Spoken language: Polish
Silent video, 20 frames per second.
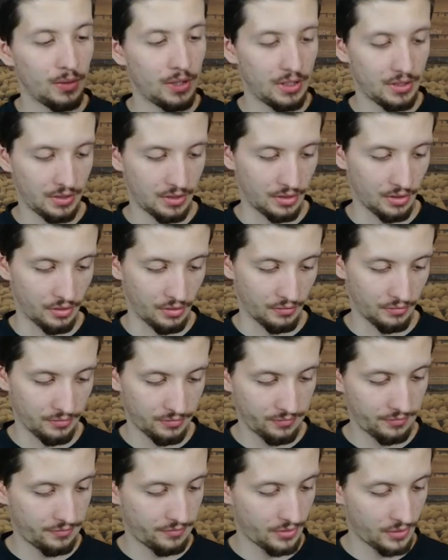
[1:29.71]
What the
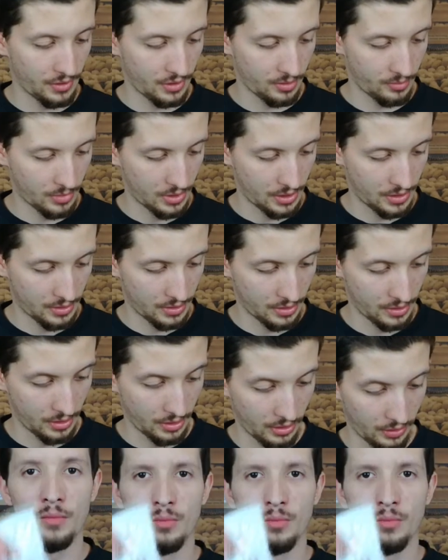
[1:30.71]
fuck am I saying?